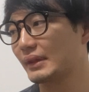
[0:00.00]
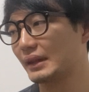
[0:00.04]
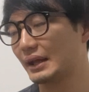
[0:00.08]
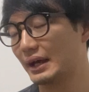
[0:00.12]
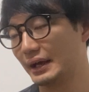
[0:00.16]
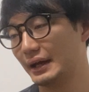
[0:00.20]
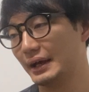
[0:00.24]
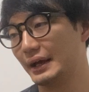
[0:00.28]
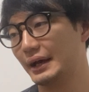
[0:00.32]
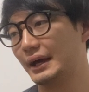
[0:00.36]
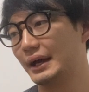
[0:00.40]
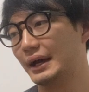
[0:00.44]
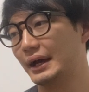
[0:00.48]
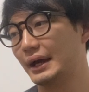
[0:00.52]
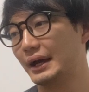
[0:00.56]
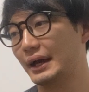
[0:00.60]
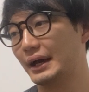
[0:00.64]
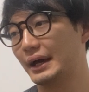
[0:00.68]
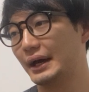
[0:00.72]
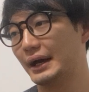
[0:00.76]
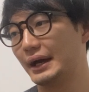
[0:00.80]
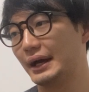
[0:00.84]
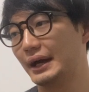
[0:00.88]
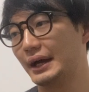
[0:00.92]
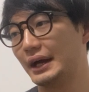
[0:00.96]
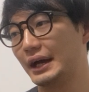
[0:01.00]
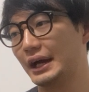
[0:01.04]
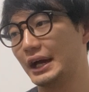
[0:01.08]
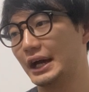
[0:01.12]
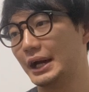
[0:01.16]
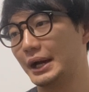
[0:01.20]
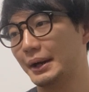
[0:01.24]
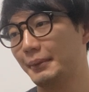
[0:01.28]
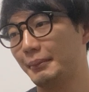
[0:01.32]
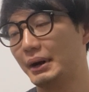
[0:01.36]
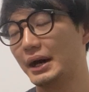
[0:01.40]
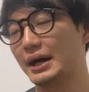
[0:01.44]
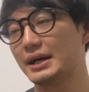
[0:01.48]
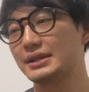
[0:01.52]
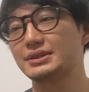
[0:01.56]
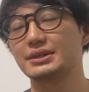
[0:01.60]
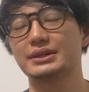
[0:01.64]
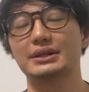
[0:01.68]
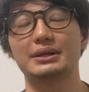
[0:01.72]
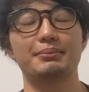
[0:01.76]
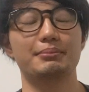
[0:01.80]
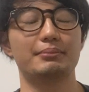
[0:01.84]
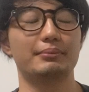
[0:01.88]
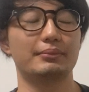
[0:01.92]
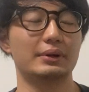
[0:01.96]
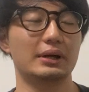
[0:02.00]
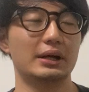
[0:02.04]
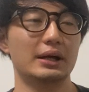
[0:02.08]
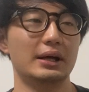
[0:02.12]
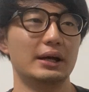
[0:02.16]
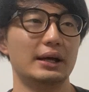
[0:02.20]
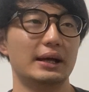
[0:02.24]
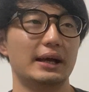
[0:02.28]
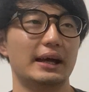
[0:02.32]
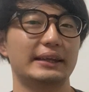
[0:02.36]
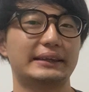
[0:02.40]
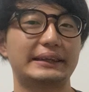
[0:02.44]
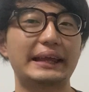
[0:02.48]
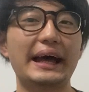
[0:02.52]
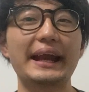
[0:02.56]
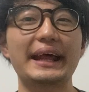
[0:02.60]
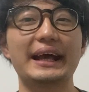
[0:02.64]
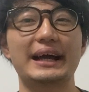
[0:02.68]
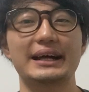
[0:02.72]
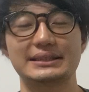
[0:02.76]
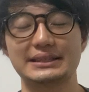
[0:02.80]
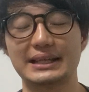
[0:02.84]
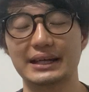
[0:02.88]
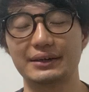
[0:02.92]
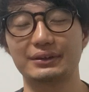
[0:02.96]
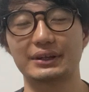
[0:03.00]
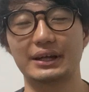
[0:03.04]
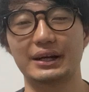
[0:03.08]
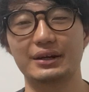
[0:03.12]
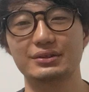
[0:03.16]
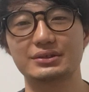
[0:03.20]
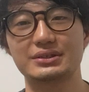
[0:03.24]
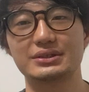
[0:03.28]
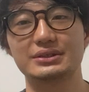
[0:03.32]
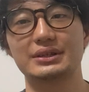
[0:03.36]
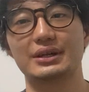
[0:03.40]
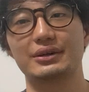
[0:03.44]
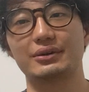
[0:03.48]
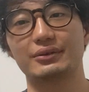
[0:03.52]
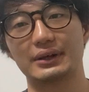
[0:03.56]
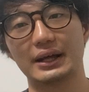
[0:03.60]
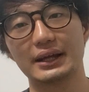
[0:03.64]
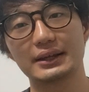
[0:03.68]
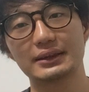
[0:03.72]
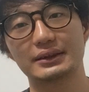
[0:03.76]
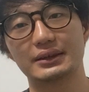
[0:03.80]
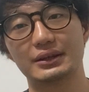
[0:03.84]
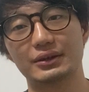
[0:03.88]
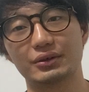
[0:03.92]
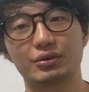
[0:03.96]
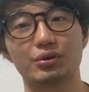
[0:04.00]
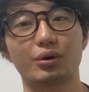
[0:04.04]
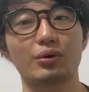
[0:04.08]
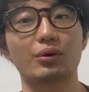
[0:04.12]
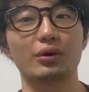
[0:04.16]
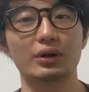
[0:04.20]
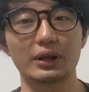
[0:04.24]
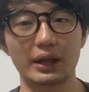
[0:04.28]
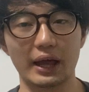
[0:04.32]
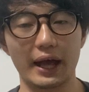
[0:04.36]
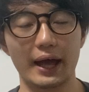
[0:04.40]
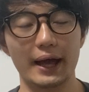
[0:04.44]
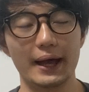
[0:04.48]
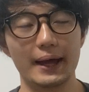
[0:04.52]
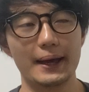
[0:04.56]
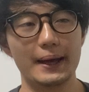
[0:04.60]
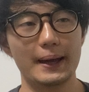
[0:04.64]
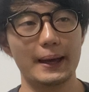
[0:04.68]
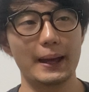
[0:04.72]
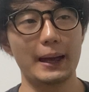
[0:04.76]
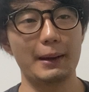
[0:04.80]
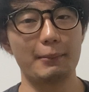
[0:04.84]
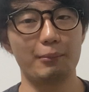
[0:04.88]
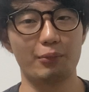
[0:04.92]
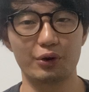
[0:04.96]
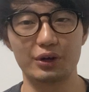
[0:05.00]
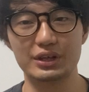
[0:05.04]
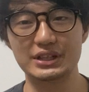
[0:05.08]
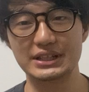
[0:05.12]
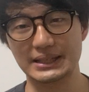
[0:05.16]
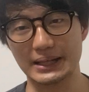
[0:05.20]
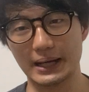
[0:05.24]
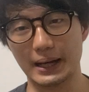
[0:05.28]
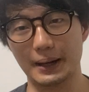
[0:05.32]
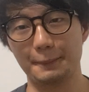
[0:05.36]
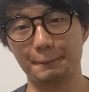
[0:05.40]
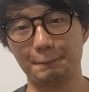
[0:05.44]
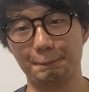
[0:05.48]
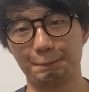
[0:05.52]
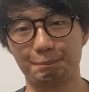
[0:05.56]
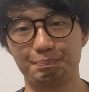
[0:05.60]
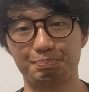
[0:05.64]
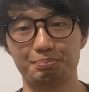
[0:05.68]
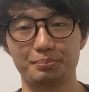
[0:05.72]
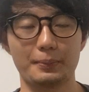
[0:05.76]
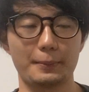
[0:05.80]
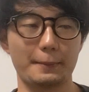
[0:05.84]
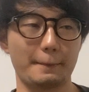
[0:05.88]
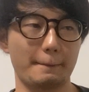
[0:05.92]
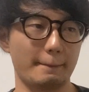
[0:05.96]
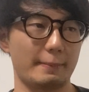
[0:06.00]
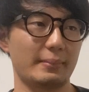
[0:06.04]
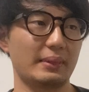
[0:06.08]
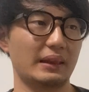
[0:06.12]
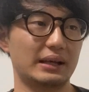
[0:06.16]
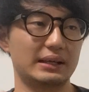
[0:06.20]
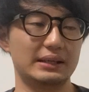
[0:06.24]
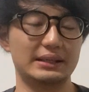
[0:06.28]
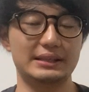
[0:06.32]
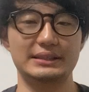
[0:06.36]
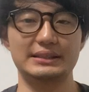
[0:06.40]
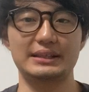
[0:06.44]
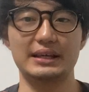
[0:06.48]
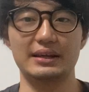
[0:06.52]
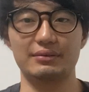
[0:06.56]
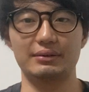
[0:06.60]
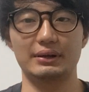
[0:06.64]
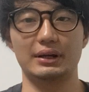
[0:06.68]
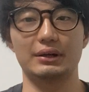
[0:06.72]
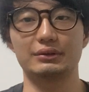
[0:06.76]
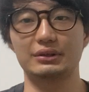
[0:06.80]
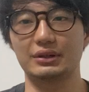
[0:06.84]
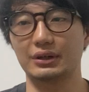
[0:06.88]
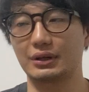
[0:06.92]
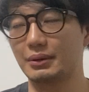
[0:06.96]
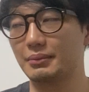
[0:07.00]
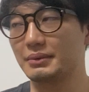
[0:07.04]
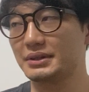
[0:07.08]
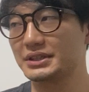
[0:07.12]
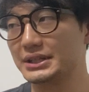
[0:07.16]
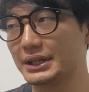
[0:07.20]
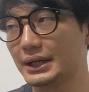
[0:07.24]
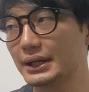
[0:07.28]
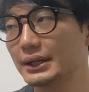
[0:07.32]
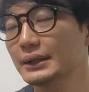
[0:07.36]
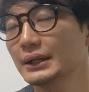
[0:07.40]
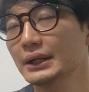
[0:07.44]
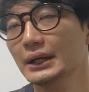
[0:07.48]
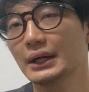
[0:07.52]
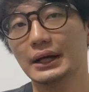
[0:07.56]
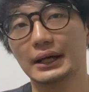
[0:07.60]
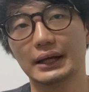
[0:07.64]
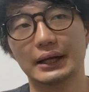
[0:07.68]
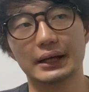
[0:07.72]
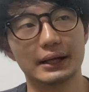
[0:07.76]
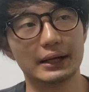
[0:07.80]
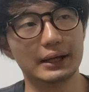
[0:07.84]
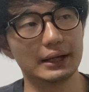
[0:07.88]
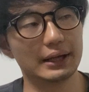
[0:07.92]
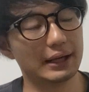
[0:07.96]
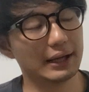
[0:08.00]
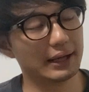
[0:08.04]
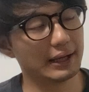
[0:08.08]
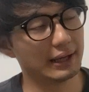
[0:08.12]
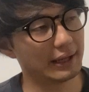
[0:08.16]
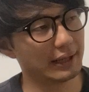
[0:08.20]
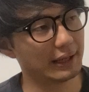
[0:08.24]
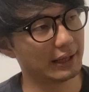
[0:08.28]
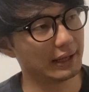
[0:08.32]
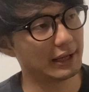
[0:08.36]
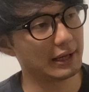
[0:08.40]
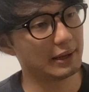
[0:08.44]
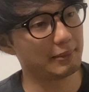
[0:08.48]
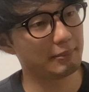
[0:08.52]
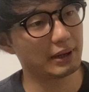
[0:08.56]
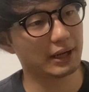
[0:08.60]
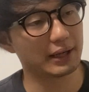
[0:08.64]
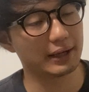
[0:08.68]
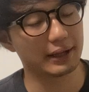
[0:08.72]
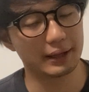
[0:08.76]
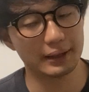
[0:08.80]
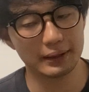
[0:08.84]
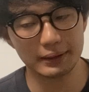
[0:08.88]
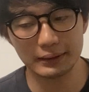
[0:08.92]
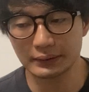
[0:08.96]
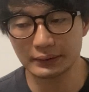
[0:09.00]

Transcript: えー、まあそれで、誰がサヨナラ打つんだろうなっていうところで、えー、森下、犠牲から打ってくれました。えー、まあね。